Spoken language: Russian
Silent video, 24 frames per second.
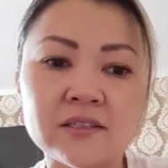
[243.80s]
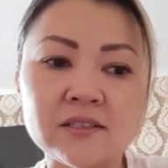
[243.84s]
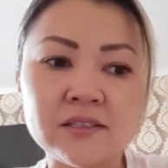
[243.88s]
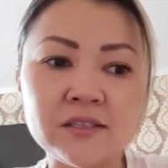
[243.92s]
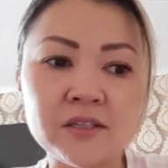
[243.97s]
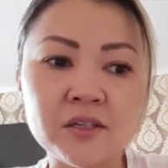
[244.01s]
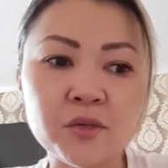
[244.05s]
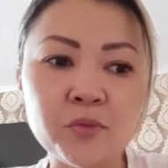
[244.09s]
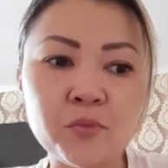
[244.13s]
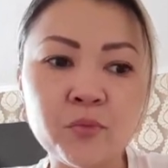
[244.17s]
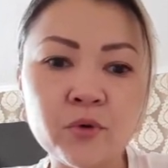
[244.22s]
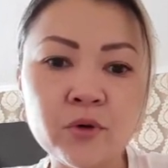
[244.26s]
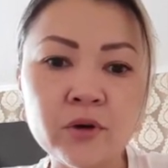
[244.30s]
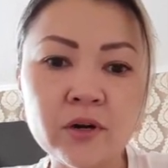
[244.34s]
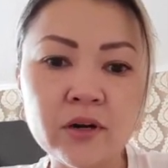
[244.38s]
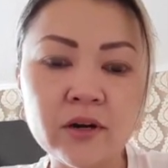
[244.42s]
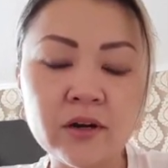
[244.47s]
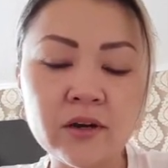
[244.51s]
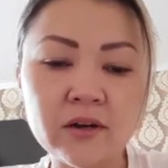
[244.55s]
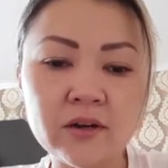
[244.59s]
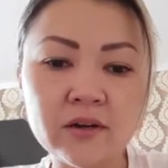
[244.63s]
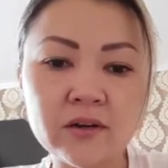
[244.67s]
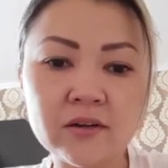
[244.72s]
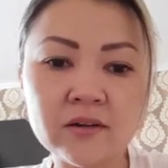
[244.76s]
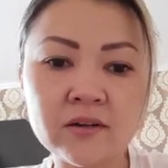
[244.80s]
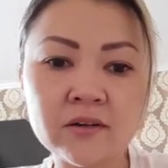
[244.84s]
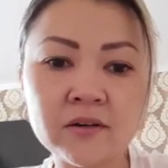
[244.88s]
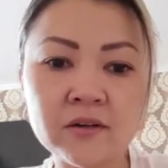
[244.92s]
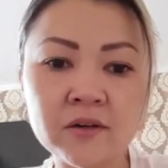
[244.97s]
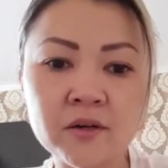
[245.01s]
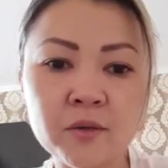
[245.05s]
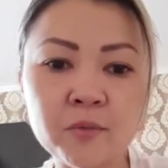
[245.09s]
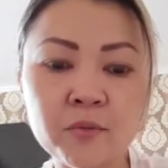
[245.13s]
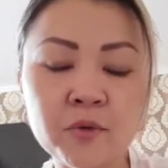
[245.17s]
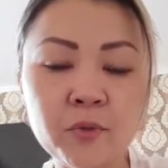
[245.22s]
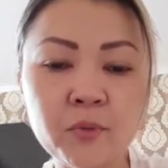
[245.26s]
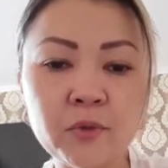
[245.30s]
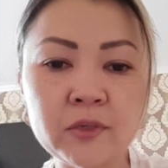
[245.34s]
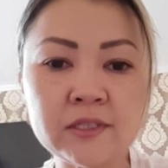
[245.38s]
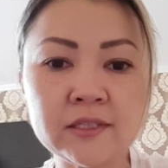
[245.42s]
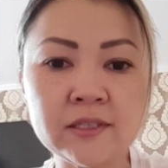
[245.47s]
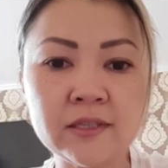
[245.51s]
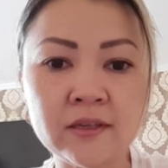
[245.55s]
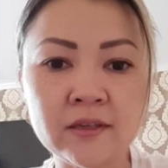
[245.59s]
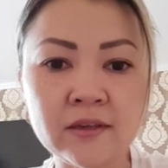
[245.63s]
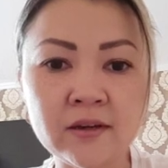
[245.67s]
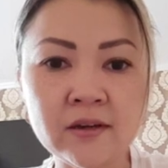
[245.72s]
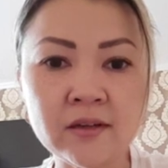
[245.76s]
тех пор а, мы
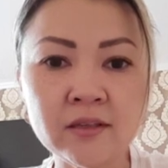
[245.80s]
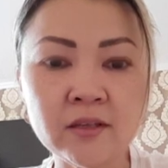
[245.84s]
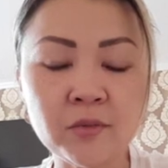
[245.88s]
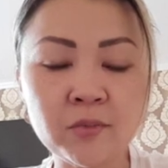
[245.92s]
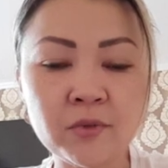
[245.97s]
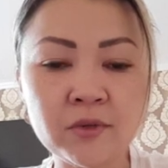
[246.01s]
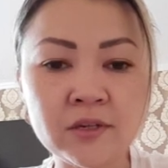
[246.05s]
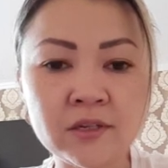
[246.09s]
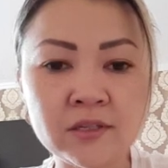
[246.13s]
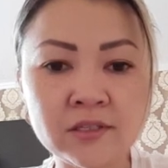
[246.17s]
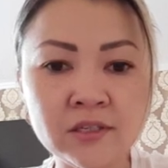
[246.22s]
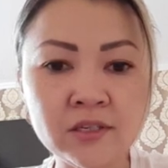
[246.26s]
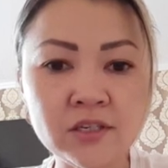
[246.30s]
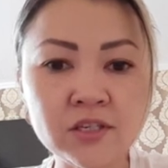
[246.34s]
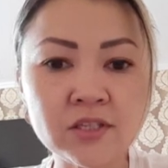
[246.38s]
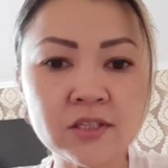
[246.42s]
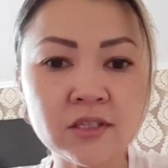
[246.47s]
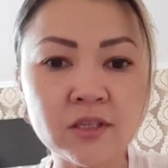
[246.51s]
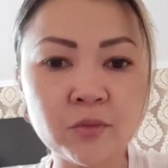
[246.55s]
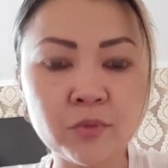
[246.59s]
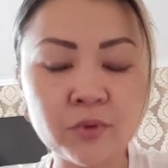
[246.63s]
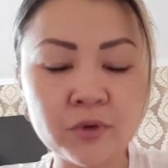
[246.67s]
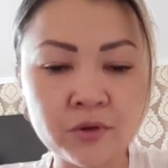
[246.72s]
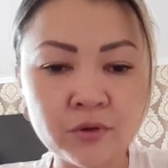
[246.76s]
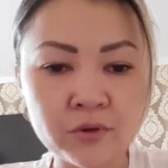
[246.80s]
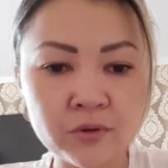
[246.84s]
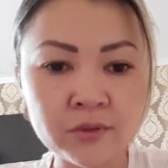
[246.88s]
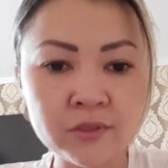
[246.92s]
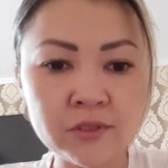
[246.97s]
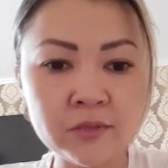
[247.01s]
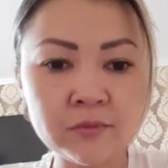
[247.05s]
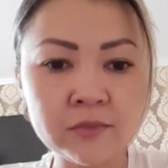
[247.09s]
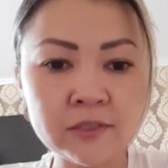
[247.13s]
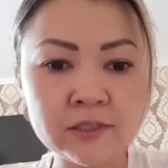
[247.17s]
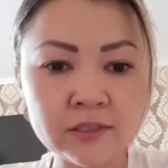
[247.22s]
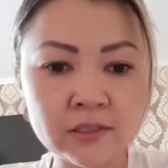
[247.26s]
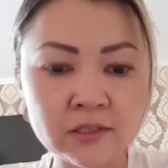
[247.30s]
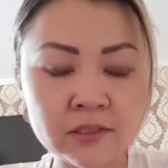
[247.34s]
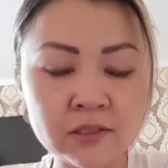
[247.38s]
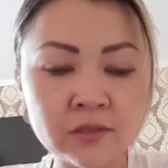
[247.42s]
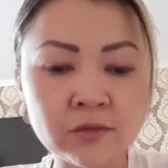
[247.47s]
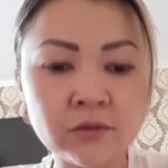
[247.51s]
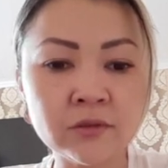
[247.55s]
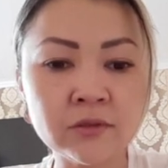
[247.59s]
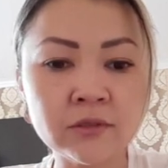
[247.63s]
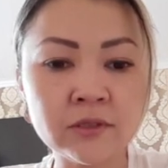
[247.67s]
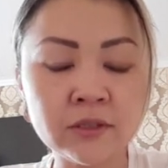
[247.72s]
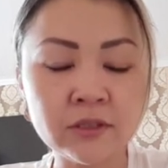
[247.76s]
постоянно, периодически проходим
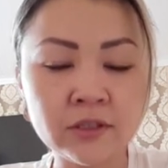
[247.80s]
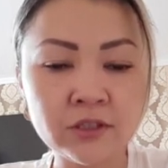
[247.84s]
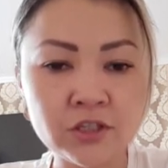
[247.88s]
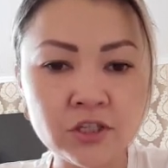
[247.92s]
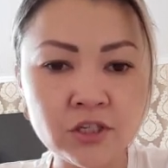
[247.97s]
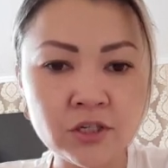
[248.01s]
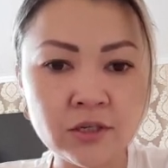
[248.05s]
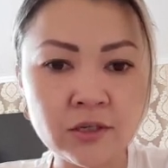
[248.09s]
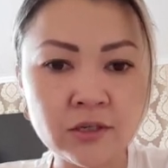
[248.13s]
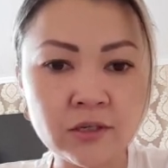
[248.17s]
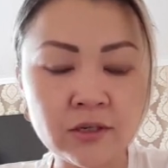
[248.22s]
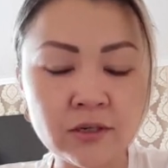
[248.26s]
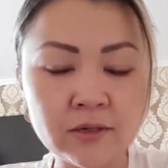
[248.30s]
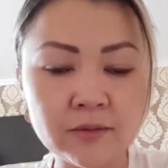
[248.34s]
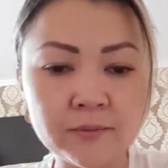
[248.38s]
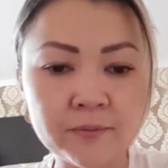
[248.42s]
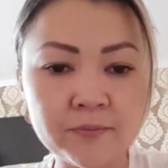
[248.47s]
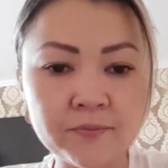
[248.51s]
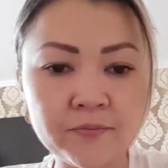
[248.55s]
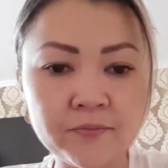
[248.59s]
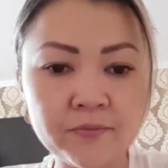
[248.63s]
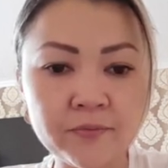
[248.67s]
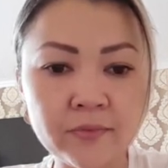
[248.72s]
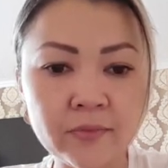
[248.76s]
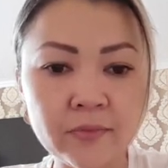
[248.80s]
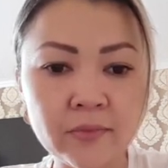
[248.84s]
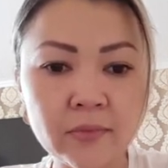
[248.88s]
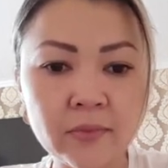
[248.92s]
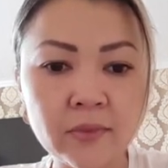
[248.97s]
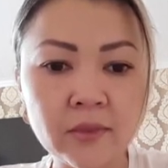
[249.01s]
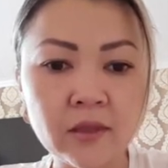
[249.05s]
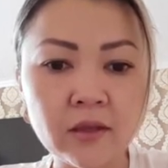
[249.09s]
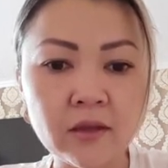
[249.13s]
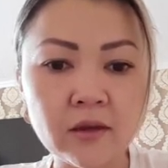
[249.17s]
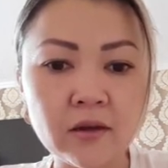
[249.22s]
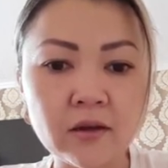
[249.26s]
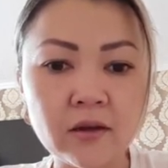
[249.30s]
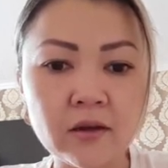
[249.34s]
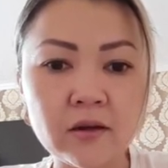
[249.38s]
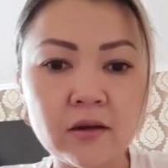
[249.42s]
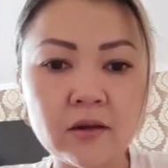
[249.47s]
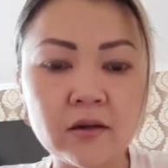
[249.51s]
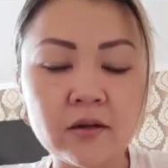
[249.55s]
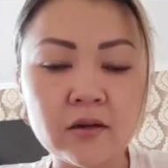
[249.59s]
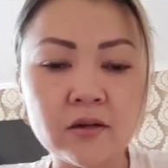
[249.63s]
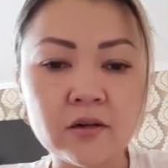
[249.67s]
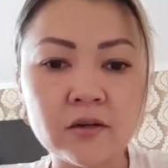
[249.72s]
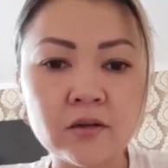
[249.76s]
дистанционное лечение.
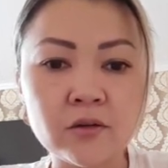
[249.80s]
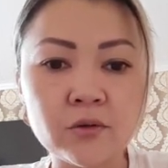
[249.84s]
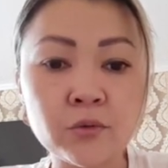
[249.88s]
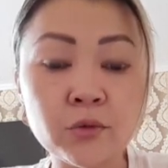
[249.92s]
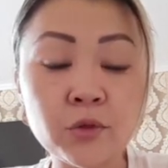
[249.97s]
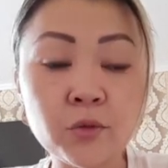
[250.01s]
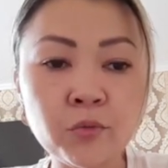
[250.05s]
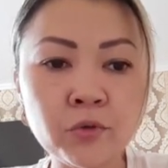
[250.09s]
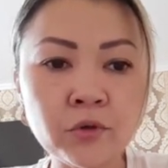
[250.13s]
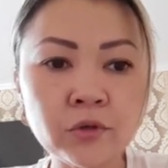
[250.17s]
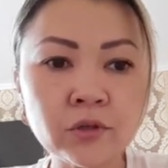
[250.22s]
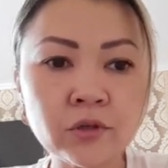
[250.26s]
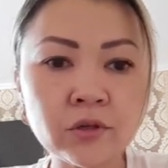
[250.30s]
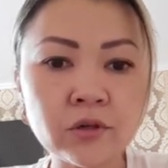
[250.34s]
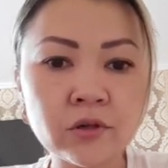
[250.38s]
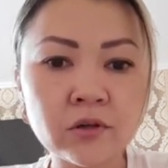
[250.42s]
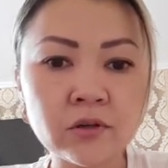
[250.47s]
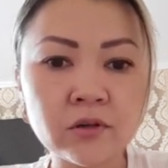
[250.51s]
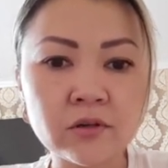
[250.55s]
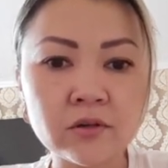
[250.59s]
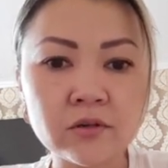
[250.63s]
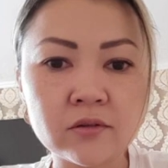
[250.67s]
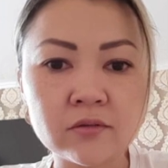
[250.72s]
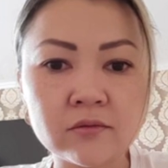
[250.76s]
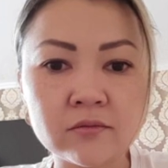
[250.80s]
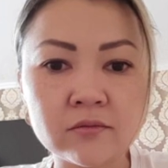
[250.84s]
У ребенка